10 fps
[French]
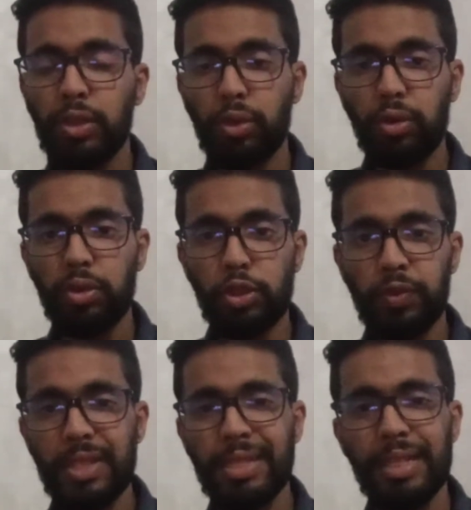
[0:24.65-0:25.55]
Donc je
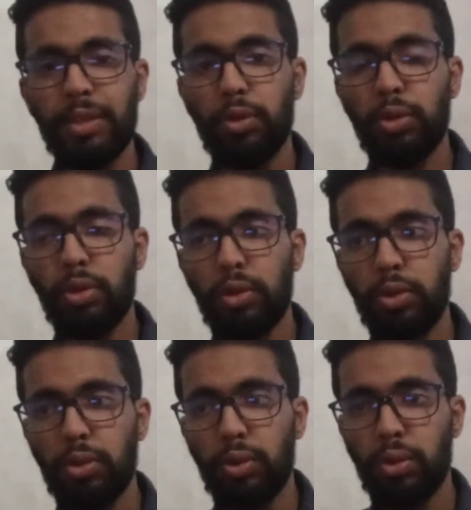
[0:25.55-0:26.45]
vais essayer
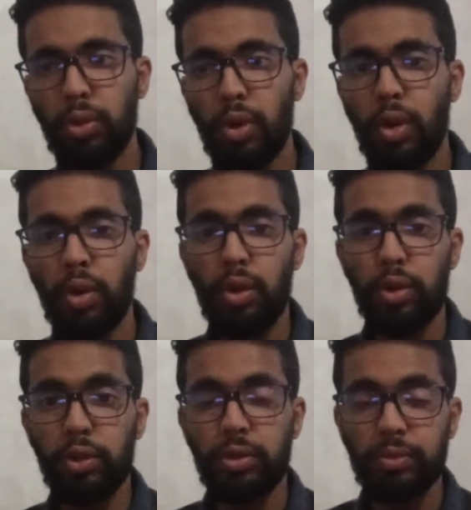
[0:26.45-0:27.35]
de,
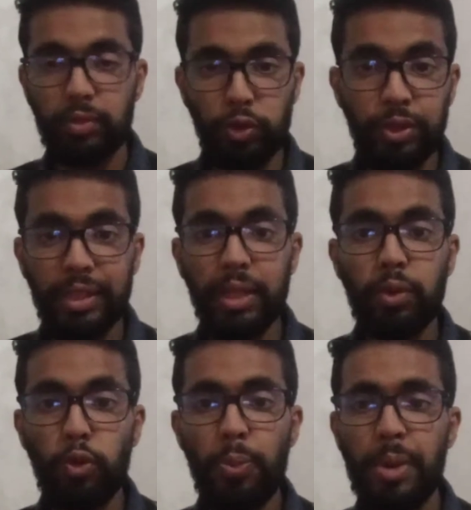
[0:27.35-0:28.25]
euh, de
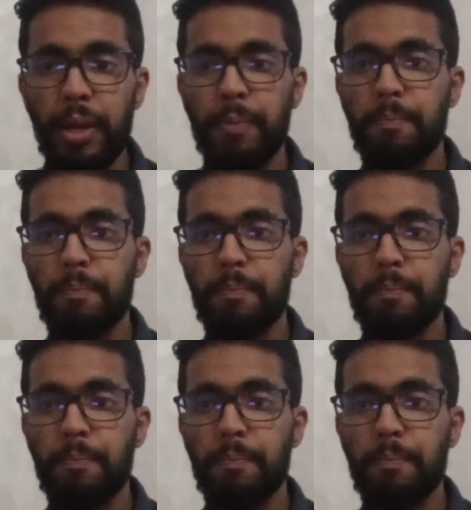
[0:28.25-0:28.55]
découper